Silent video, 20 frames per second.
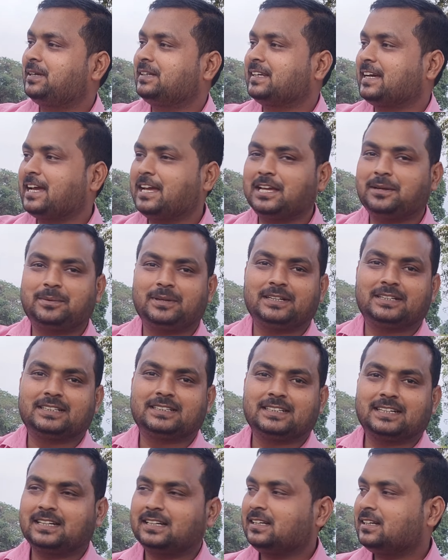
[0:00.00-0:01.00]
बेटा है
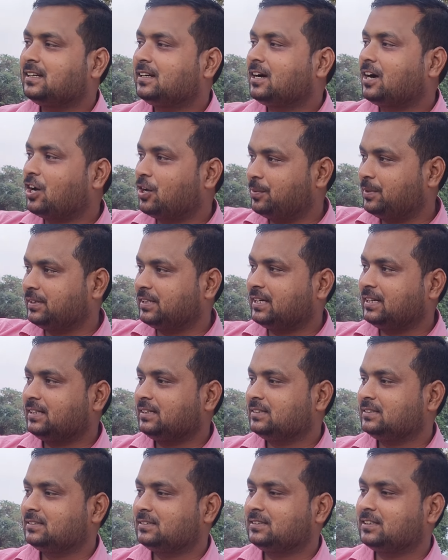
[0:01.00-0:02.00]
बेटी है आओ बेटा
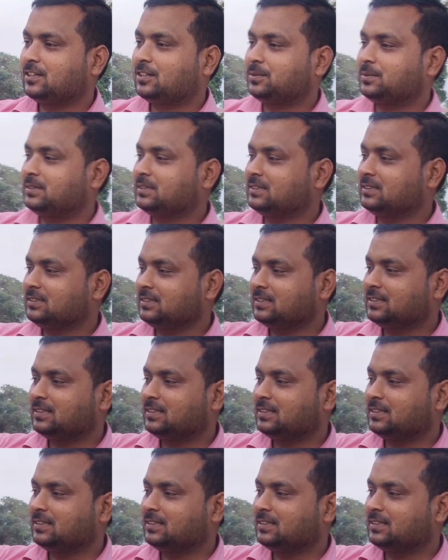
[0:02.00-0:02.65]
इधर आओ बेटी